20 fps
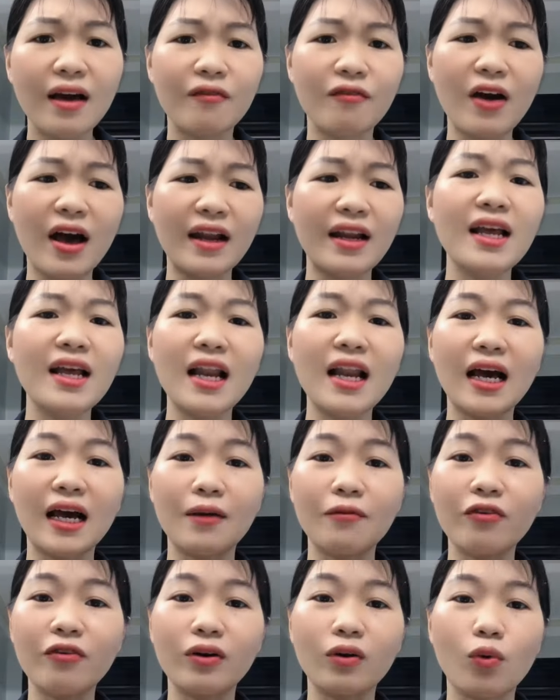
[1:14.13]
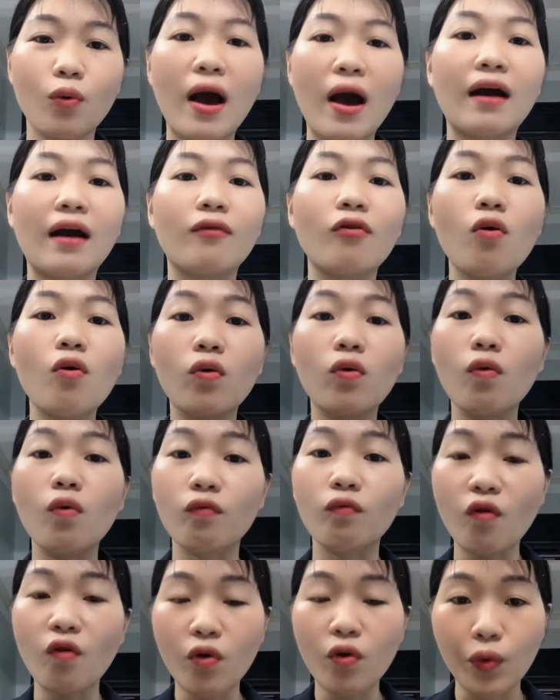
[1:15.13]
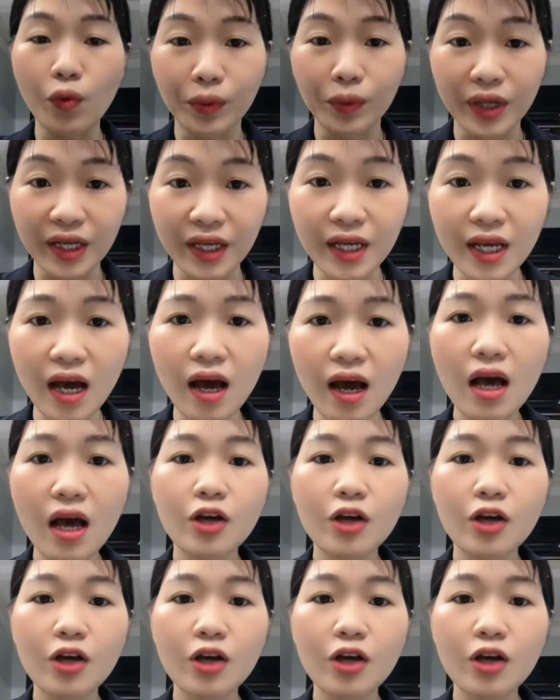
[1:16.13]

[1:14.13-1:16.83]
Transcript: và đây là cái phần quà vô cùng vô cùng ý nghĩa